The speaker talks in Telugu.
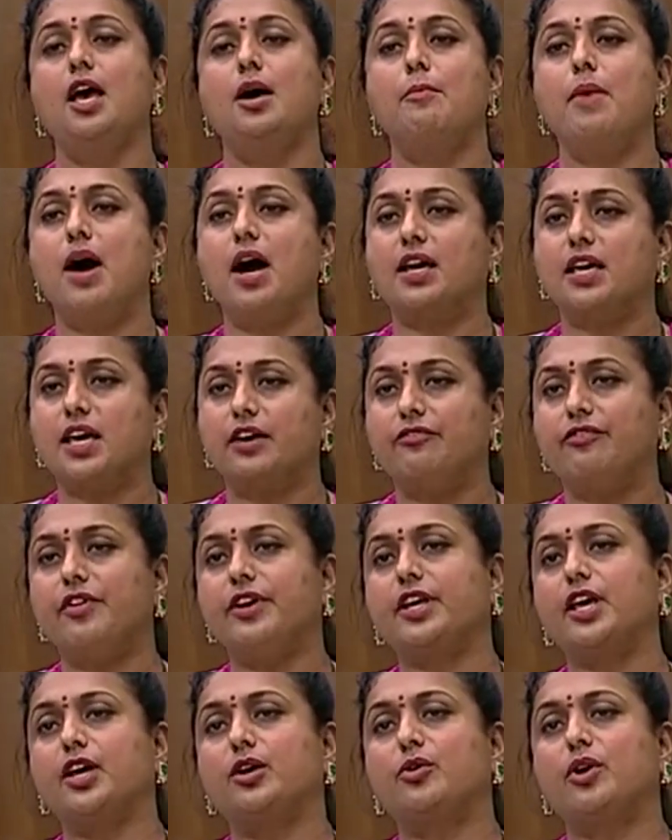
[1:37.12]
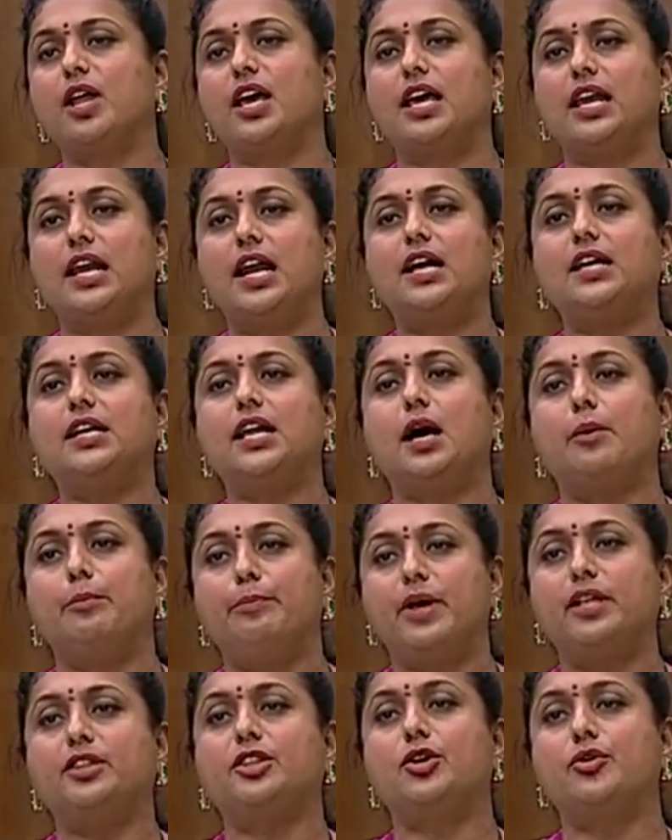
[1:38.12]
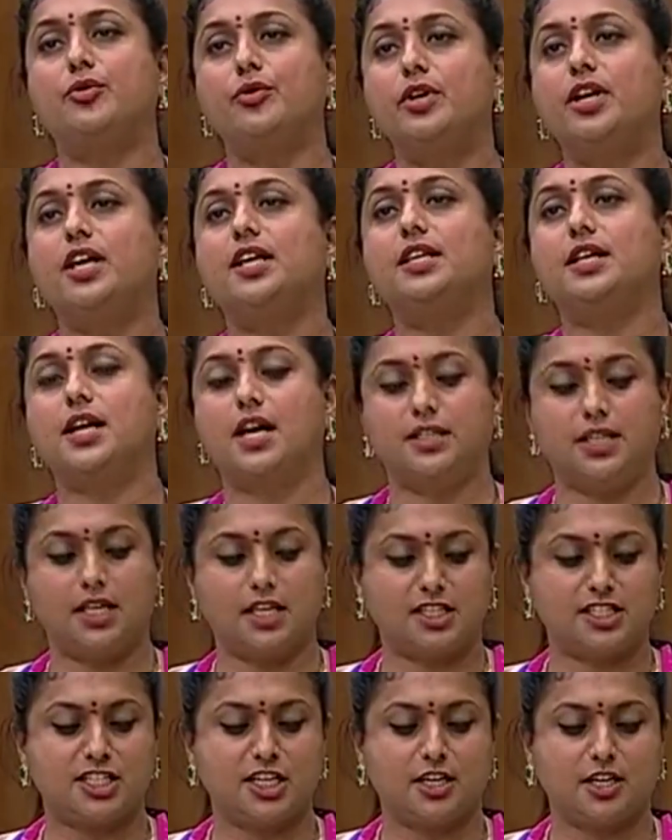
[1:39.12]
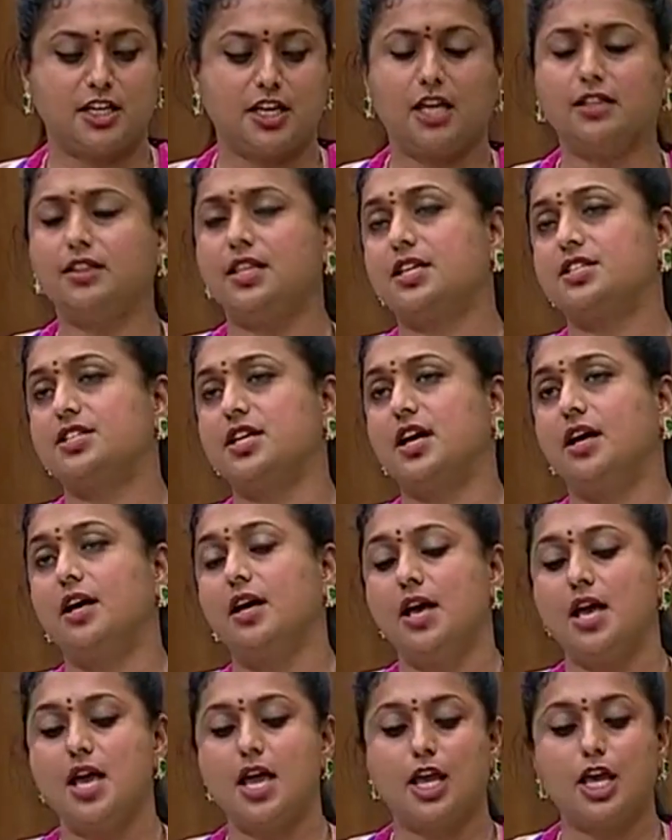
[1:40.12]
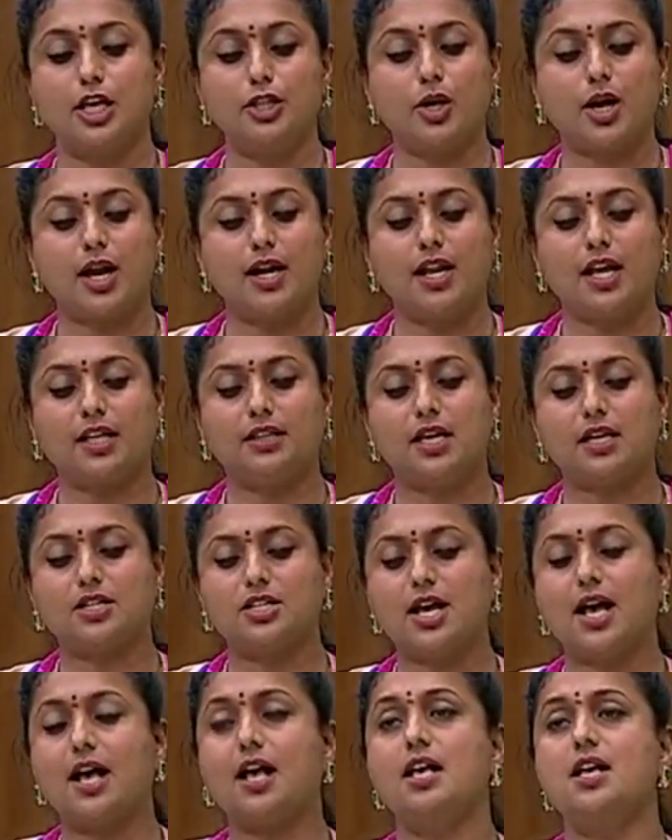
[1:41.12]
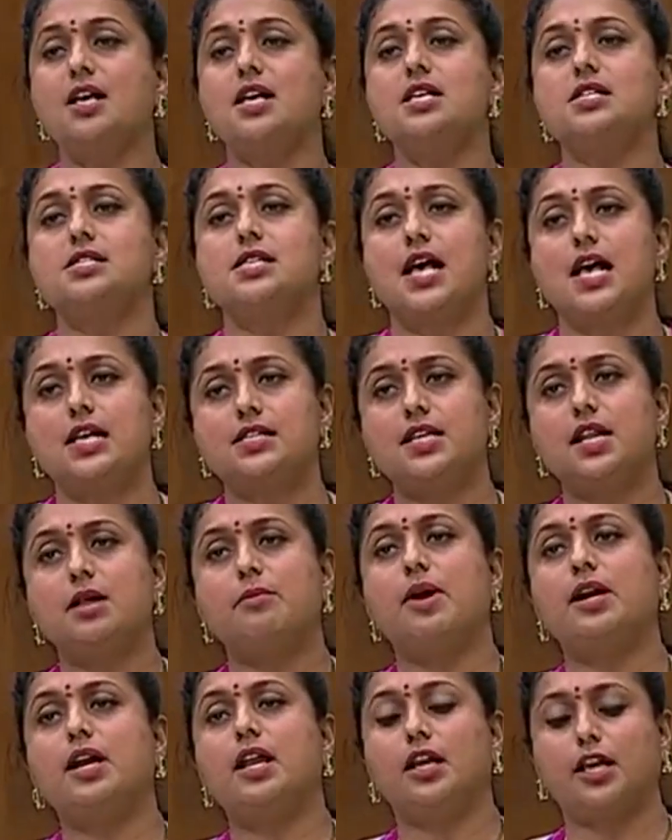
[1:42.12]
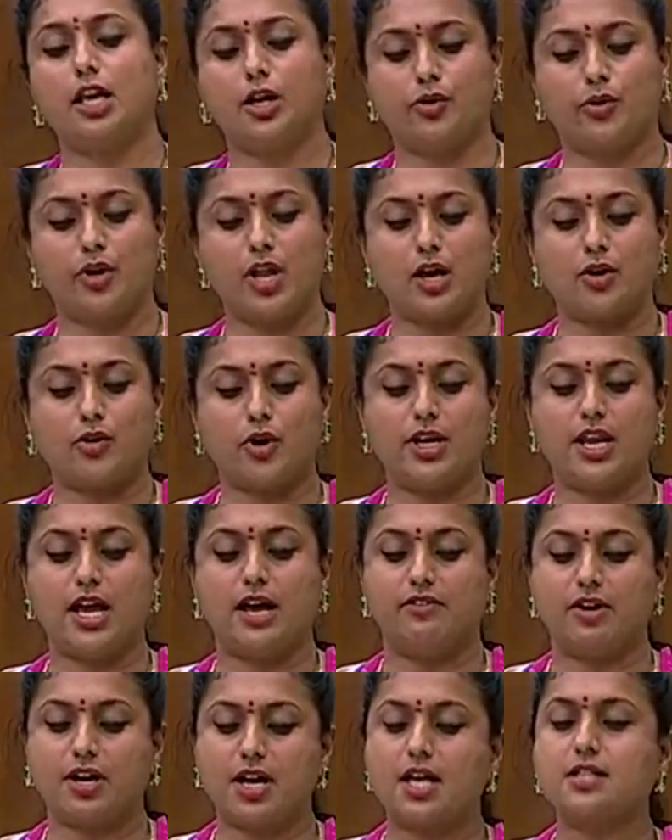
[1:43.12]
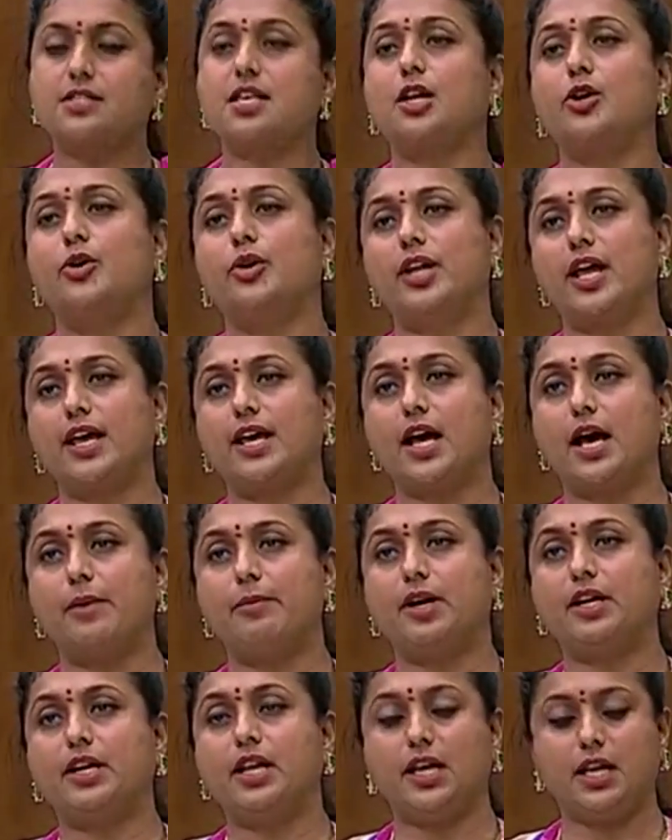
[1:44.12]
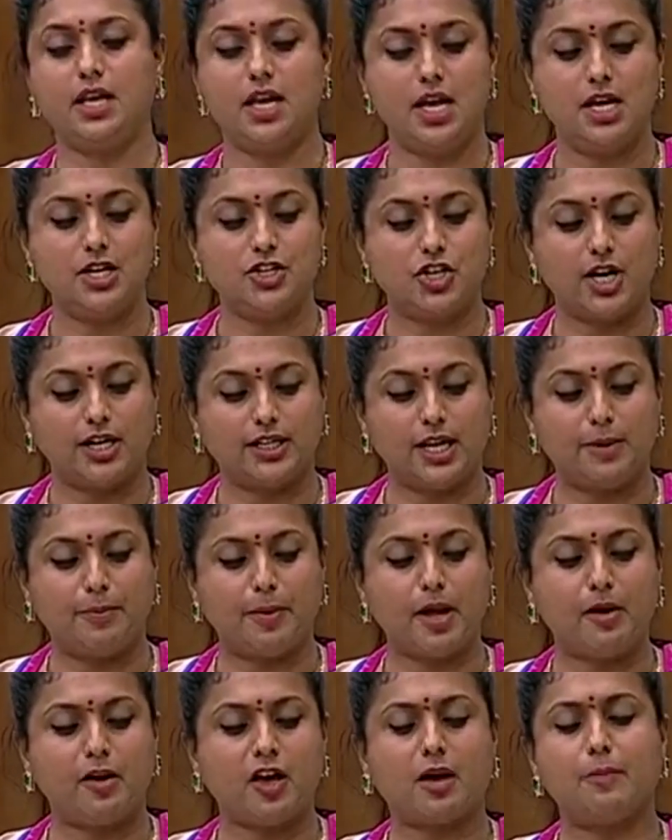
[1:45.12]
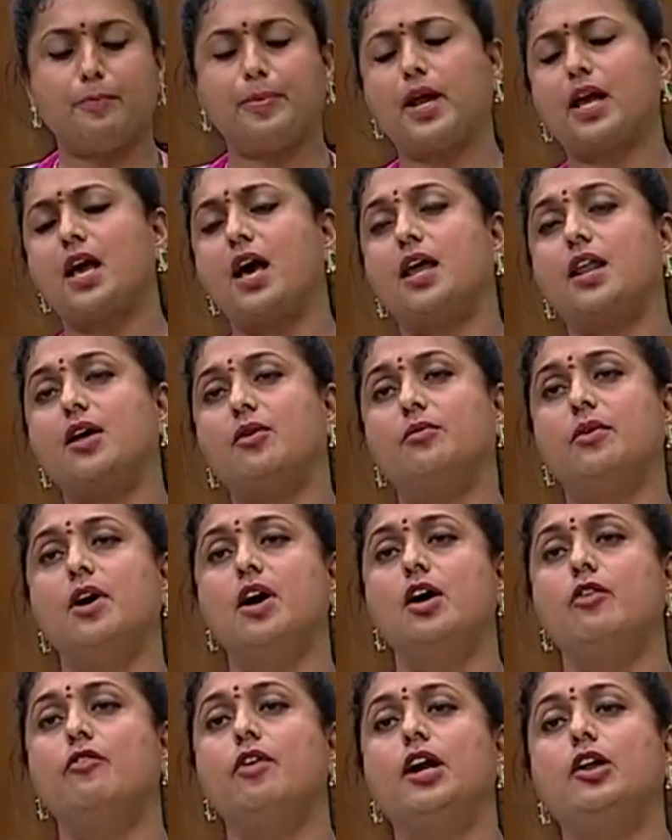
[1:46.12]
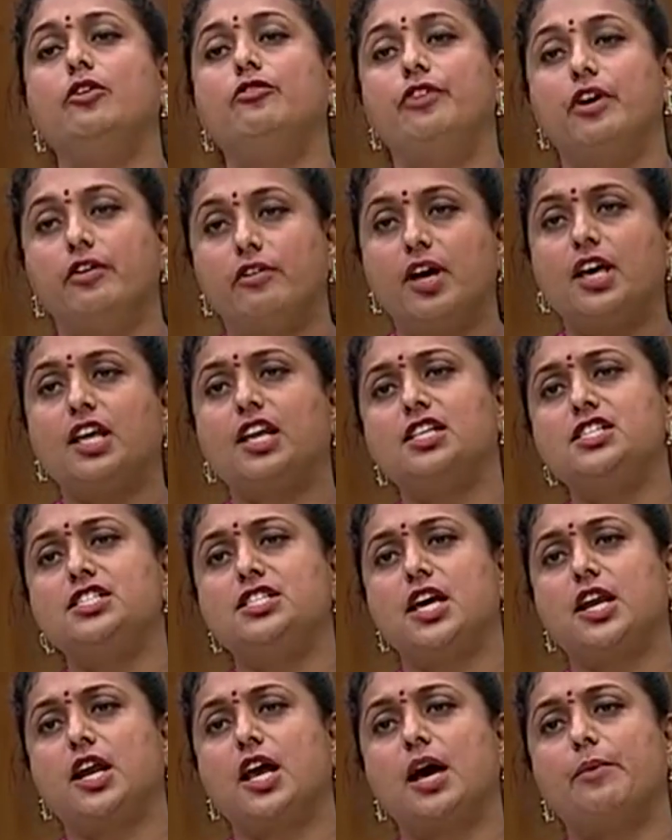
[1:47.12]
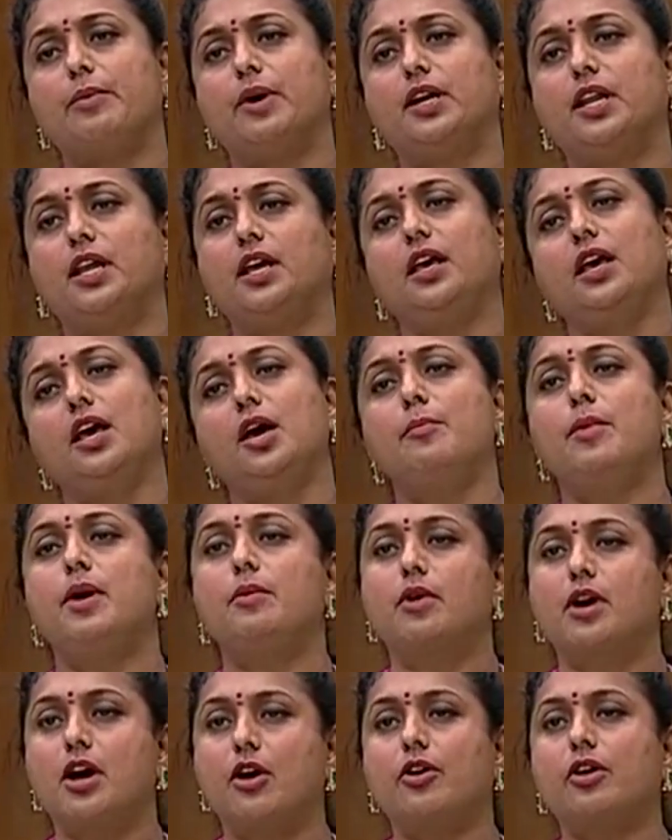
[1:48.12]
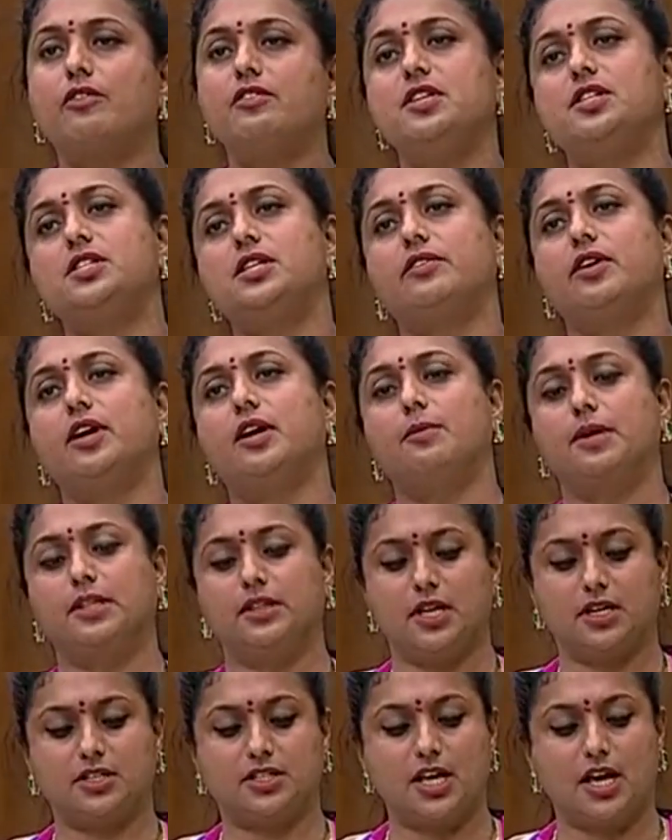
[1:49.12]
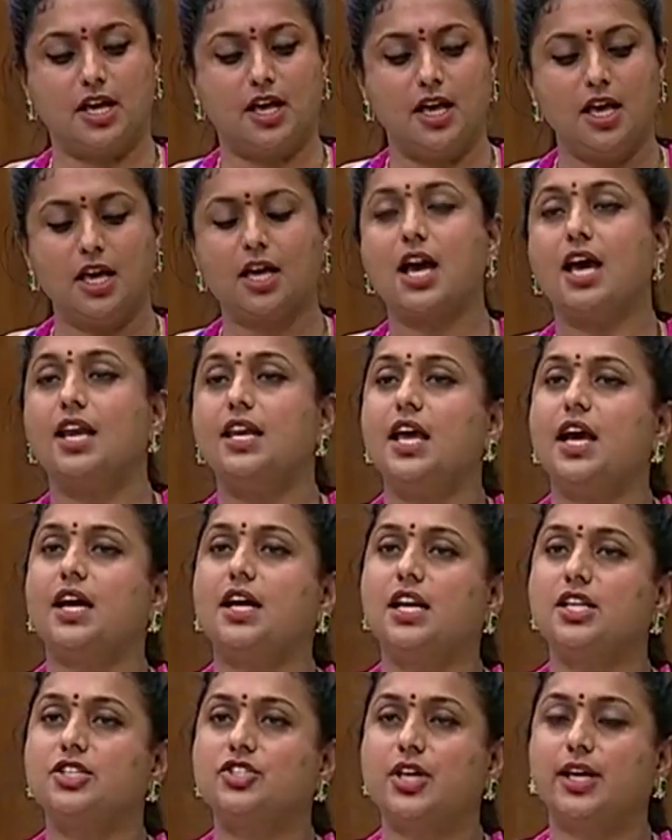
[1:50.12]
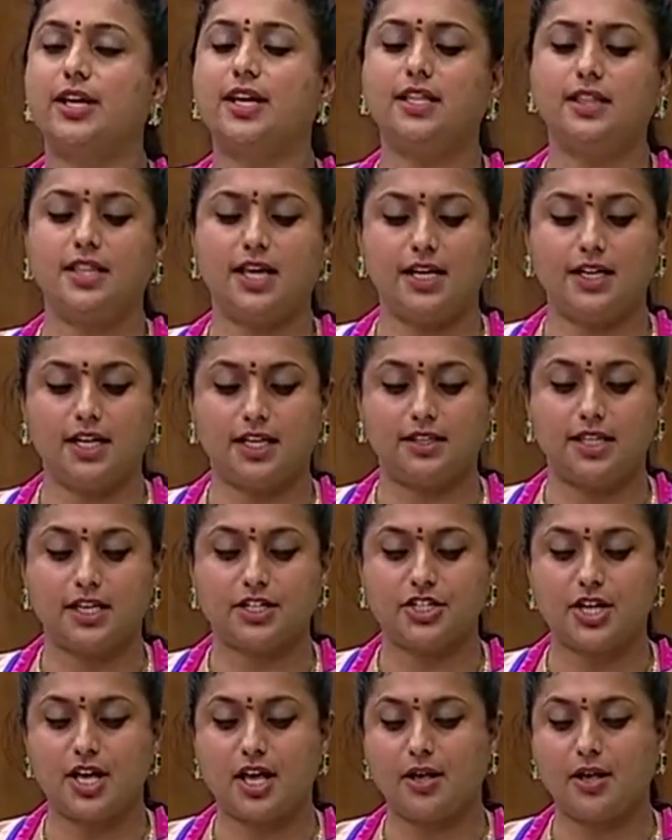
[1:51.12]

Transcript: మాకెవ్వరికి కూడా ఎలాంటి అభ్యంతరం ఉండేది కాదు అధ్యక్ష ఎందుకంటే అధ్యక్ష శాసన మండలికి కూడా కొన్ని అవకాశాలు ఉంటాయి కాబట్టి చట్ట ప్రకారం వాళ్ళు వ్యవహరించారు కాబట్టి మేము గౌరవించే వాళ్ళం అధ్యక్ష కానీ అక్కడ జరిగింది ఏంటి అధ్యక్ష